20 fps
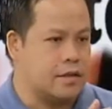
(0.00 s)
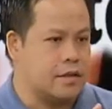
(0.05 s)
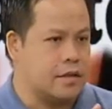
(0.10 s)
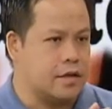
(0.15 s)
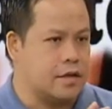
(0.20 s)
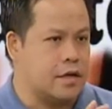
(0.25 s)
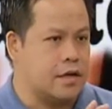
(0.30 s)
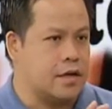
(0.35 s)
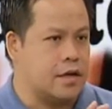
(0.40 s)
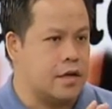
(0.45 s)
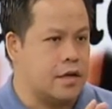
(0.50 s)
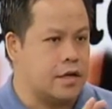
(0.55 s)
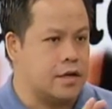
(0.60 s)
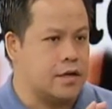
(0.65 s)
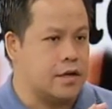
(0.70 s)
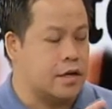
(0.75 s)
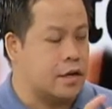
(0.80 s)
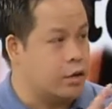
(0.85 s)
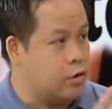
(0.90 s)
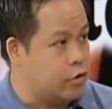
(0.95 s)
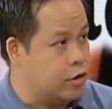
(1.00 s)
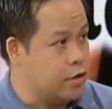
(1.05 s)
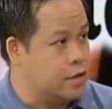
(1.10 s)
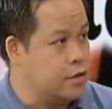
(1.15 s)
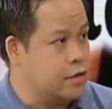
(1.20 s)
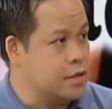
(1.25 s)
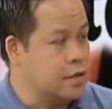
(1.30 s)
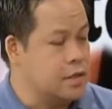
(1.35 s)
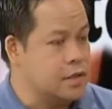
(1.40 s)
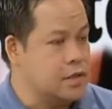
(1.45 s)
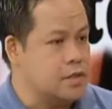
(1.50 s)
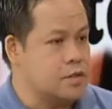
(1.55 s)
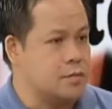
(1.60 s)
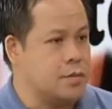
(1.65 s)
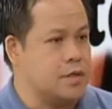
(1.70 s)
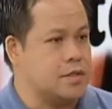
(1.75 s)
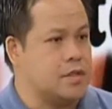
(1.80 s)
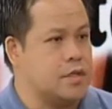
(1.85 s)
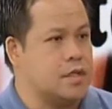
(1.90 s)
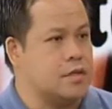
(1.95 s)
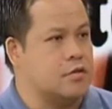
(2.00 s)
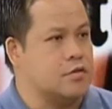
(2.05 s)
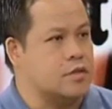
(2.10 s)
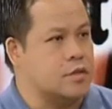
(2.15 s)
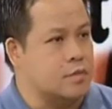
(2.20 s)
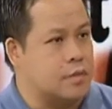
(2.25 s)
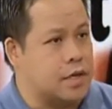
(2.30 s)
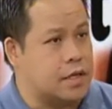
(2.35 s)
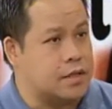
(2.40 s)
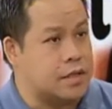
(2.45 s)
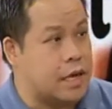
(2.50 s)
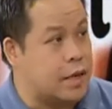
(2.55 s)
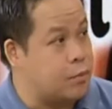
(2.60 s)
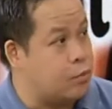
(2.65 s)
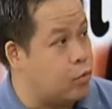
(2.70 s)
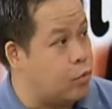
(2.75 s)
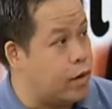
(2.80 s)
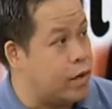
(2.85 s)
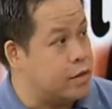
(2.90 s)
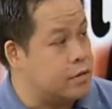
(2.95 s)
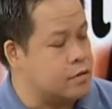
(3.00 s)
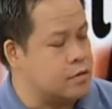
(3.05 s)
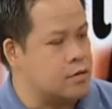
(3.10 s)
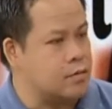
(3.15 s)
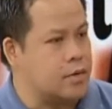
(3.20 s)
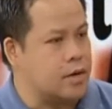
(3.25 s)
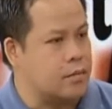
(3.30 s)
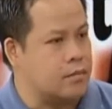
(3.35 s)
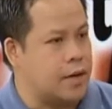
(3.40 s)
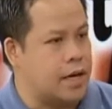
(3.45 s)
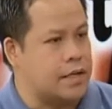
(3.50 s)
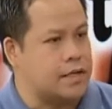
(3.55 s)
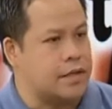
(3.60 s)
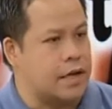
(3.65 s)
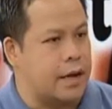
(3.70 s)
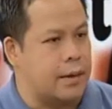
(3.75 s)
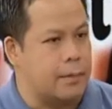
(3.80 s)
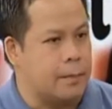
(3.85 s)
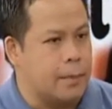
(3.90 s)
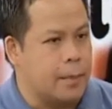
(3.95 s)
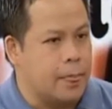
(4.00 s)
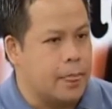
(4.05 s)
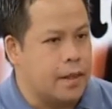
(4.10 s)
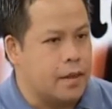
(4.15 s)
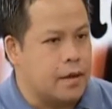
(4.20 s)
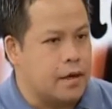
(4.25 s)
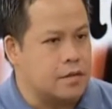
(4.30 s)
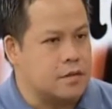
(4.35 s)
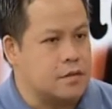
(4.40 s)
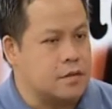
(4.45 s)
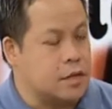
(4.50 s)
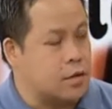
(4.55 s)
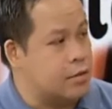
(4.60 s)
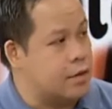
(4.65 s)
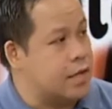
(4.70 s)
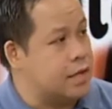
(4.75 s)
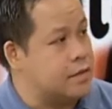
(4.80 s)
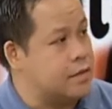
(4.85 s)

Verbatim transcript: at uh, early on, mm-hmm. especially do sa mga type 1, no? sa mga bata, kasi dalawang